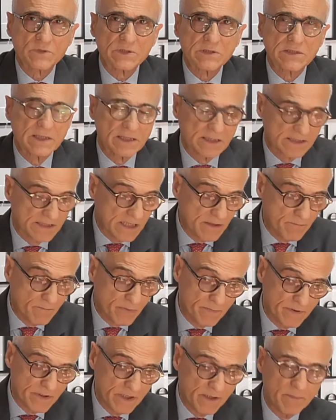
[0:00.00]

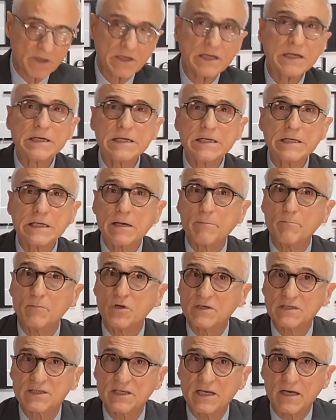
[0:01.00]
Sempre per rimanere in
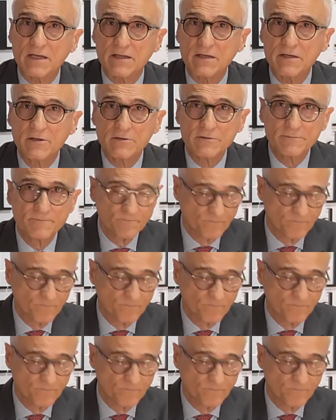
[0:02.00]
ambito asiatico,